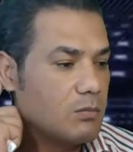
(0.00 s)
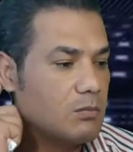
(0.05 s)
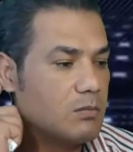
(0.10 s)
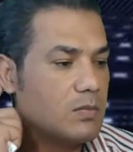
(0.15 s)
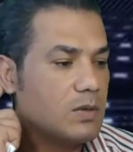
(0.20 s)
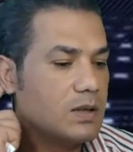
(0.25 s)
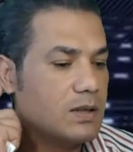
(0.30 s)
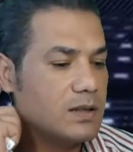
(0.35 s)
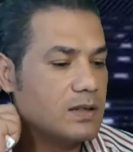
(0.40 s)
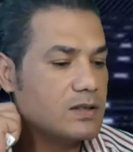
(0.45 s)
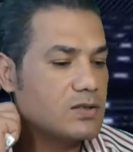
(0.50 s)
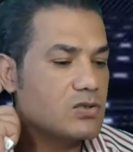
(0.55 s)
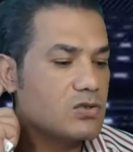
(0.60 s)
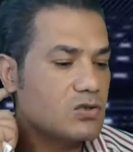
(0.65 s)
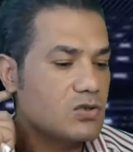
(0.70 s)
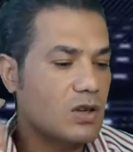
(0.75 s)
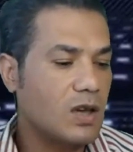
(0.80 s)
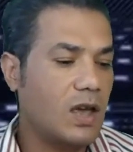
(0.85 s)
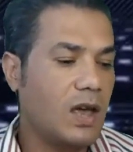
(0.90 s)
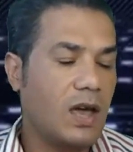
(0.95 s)
من
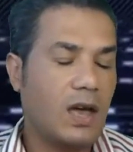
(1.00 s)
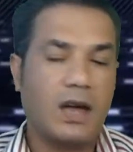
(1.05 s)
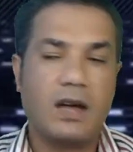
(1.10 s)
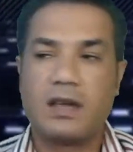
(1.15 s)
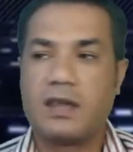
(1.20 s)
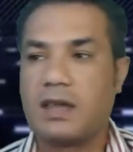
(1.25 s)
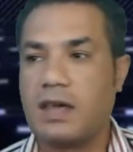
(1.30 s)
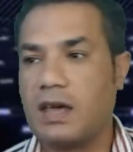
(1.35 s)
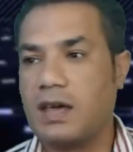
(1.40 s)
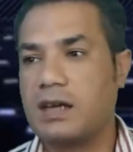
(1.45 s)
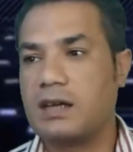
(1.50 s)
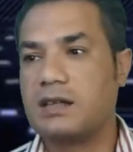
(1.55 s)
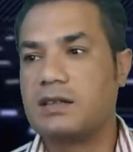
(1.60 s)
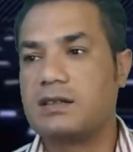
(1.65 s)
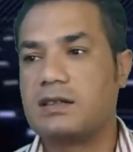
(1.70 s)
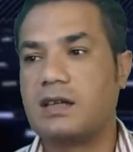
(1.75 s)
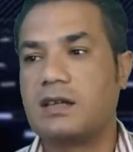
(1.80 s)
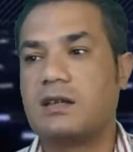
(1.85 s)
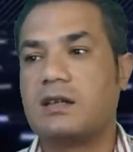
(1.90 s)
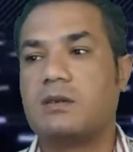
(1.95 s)
الصحه
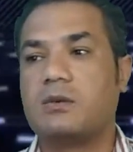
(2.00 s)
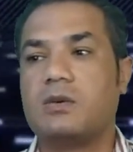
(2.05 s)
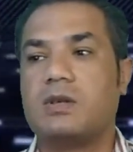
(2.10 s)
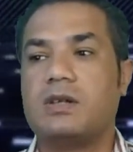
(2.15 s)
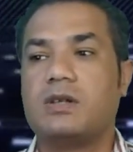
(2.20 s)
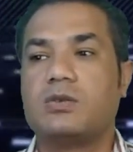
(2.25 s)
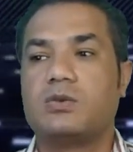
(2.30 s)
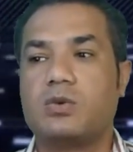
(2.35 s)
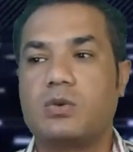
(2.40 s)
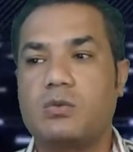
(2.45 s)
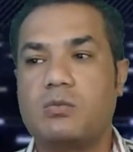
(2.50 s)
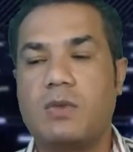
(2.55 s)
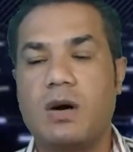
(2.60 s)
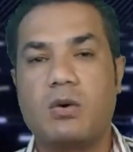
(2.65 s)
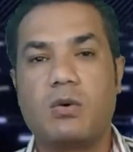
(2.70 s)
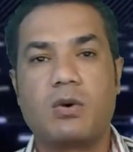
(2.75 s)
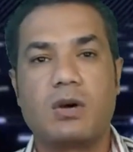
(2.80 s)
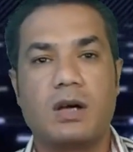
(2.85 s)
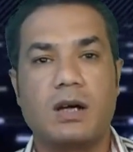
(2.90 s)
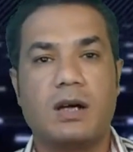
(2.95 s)
كانت تناولته
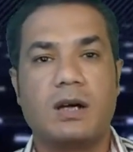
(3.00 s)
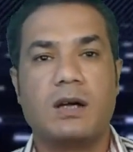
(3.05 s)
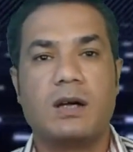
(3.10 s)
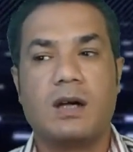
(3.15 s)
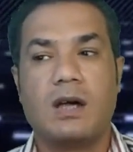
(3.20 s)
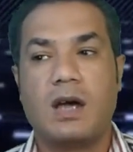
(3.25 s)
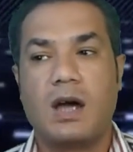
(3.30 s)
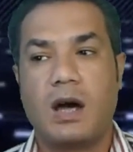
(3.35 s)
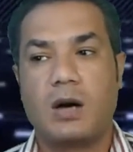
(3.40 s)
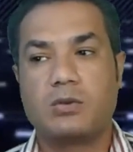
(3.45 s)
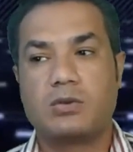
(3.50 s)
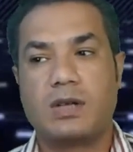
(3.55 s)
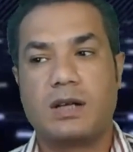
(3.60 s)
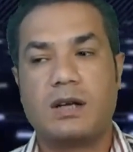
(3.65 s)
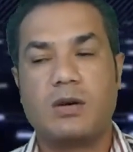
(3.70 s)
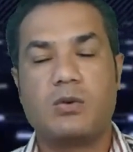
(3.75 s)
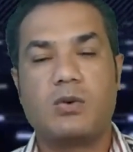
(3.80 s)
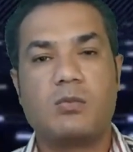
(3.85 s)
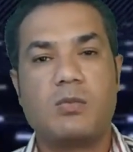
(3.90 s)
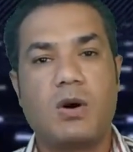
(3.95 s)
موقع او
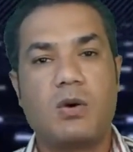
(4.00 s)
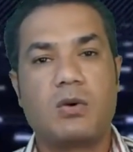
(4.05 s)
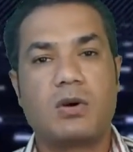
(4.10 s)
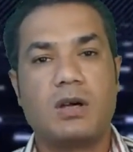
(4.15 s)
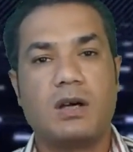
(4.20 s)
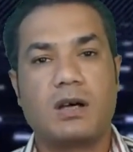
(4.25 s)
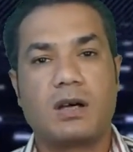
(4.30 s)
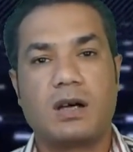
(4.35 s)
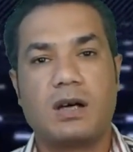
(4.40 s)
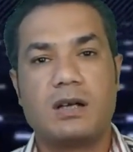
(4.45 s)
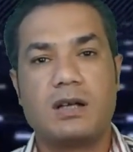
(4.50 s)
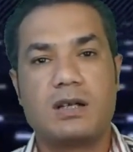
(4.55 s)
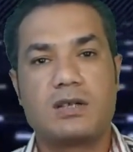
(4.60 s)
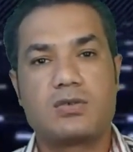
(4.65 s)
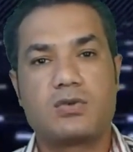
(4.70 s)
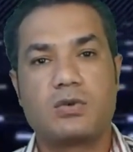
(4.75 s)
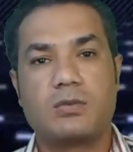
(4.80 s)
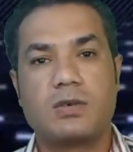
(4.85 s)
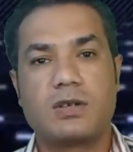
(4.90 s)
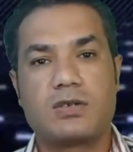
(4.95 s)
تناوله موقع قناه
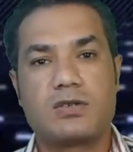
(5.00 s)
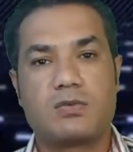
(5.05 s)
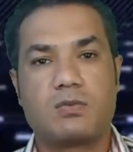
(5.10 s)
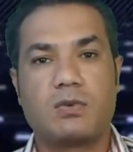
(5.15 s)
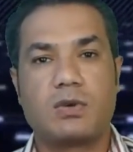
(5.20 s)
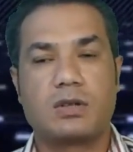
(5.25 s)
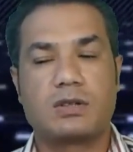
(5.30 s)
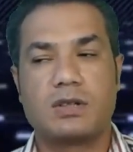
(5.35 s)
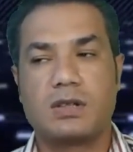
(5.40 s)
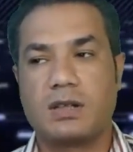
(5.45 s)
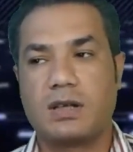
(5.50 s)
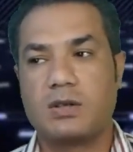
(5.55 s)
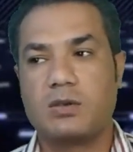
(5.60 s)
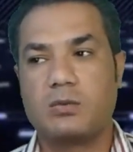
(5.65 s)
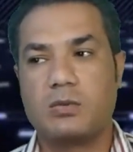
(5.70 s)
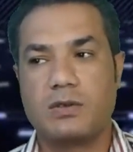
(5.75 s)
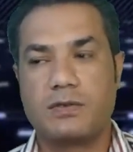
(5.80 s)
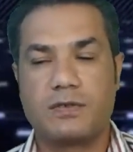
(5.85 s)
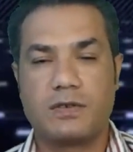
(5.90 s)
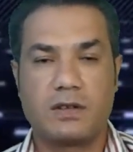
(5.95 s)
سوبر سبورت
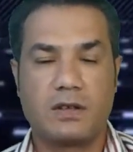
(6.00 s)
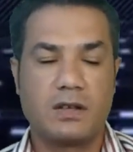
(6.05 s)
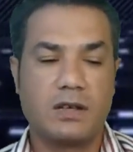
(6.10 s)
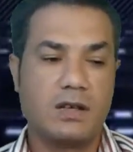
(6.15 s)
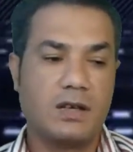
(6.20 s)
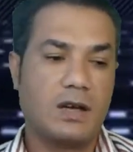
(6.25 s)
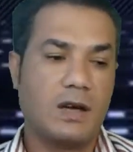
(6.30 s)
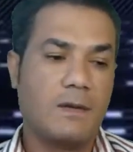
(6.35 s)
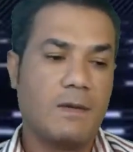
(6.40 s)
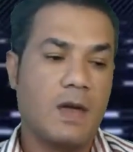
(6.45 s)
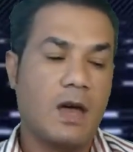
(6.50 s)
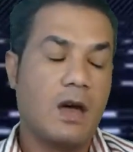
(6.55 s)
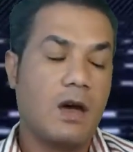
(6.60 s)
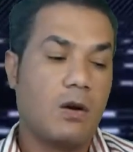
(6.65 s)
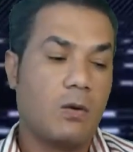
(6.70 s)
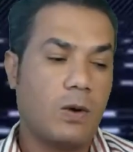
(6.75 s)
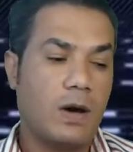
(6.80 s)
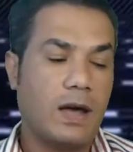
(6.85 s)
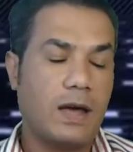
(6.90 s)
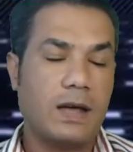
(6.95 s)
الجنوب افريقيه
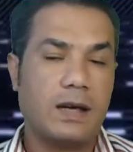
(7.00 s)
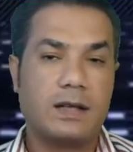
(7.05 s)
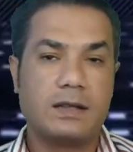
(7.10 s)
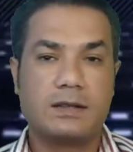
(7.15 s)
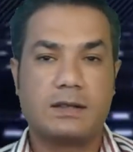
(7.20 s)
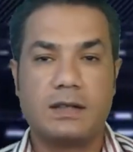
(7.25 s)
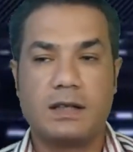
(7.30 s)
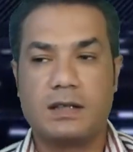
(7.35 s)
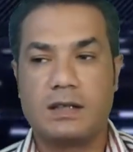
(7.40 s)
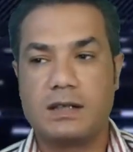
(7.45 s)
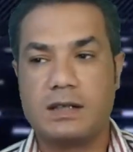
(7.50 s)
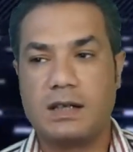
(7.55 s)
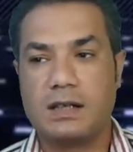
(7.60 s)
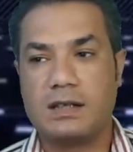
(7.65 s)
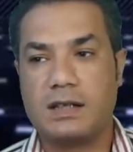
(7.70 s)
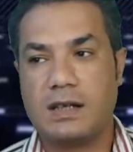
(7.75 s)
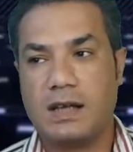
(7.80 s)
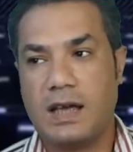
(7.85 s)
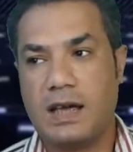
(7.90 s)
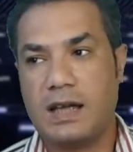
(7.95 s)
وقالت ان
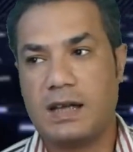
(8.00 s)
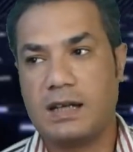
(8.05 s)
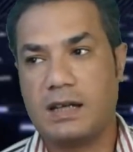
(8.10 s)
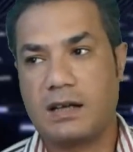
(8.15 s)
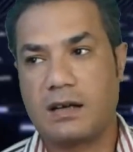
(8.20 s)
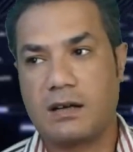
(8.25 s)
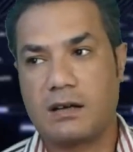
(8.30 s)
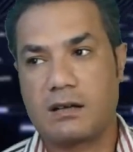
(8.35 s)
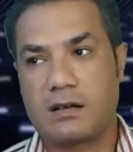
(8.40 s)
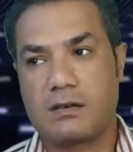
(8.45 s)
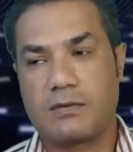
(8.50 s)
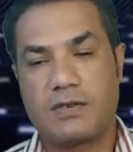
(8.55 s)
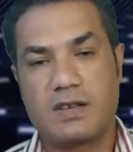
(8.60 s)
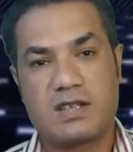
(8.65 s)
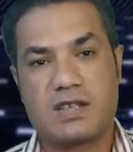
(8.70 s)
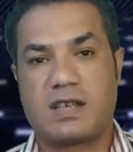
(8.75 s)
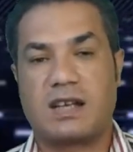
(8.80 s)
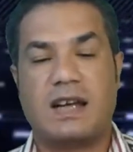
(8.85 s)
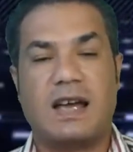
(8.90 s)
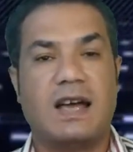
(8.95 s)
النادي الاهلي قرر
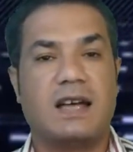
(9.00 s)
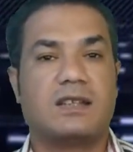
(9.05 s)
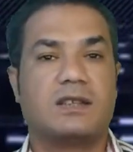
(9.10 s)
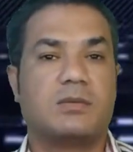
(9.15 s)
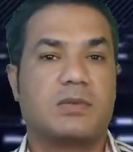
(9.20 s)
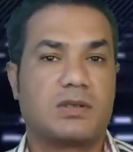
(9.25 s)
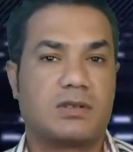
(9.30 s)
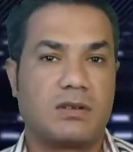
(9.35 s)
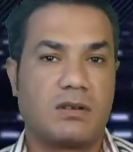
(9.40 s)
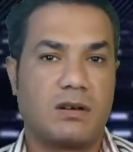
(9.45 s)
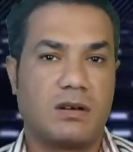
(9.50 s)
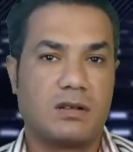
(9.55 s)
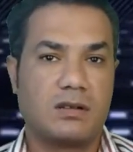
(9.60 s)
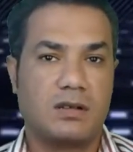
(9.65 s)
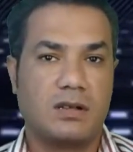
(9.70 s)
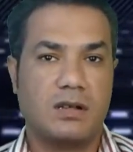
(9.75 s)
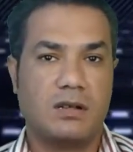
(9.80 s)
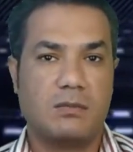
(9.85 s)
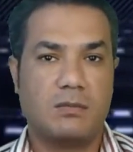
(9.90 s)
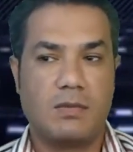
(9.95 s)
فسخ العقد
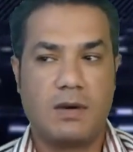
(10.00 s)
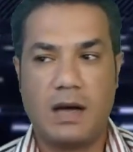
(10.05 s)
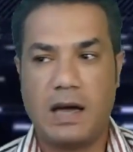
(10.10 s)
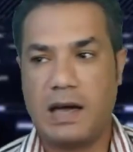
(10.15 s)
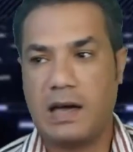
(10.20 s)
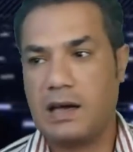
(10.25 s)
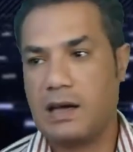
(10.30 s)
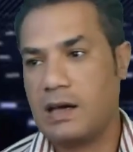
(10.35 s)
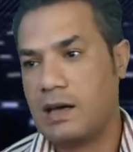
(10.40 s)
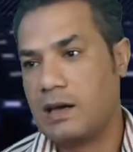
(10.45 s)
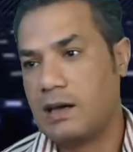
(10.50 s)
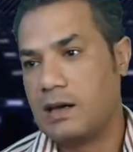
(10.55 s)
بالتراضي مع